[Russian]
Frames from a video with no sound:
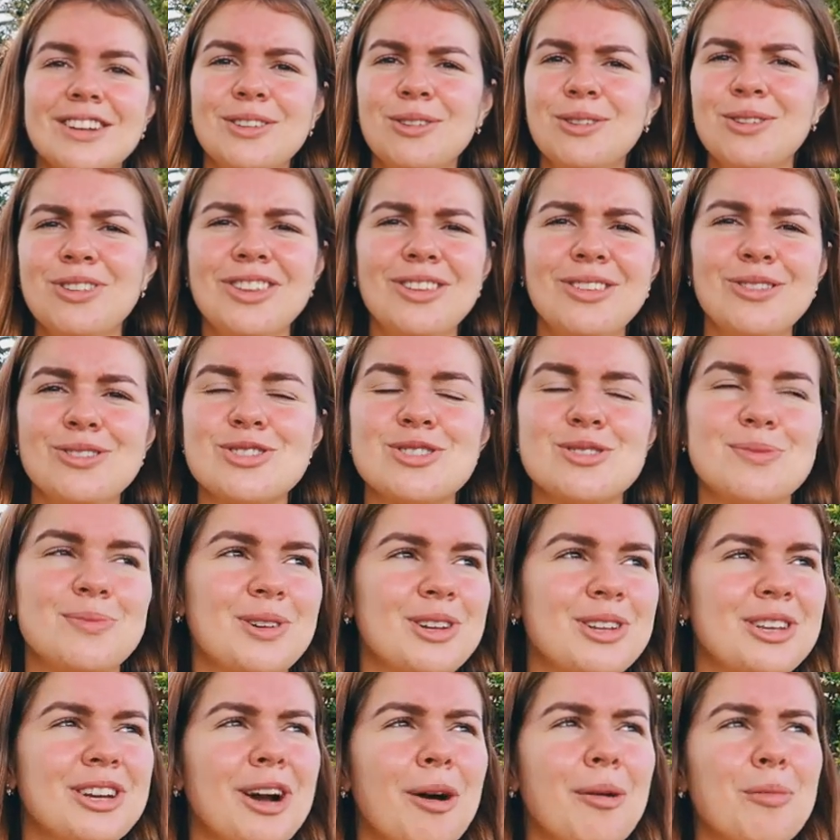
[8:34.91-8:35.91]
Но ну, не нужно
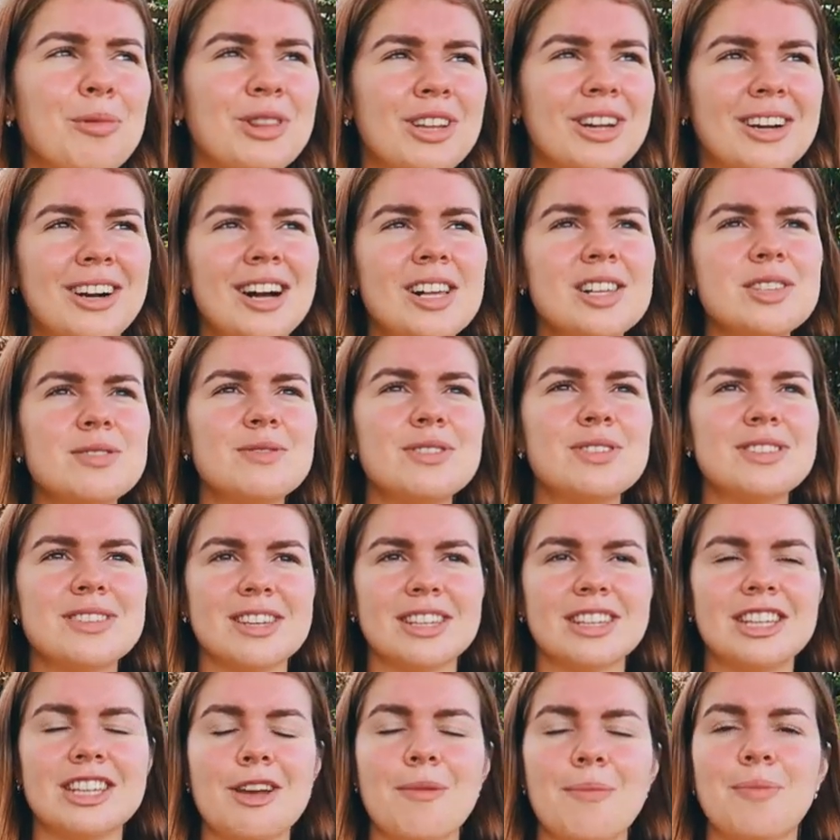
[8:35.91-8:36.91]
было никому доказывать,
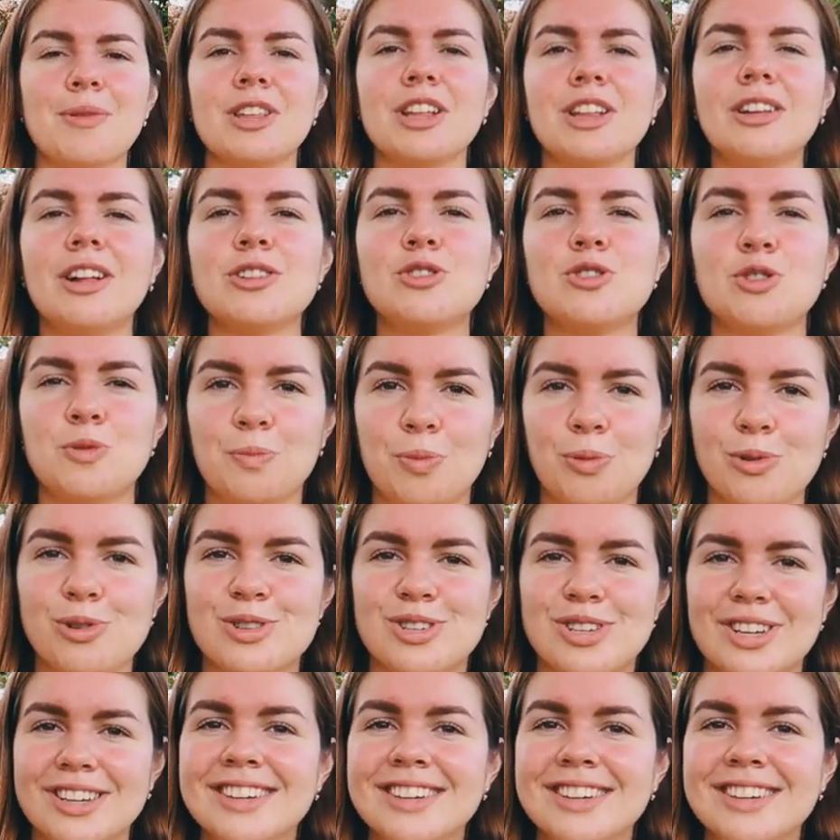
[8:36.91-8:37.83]
это я поняла чуть позже,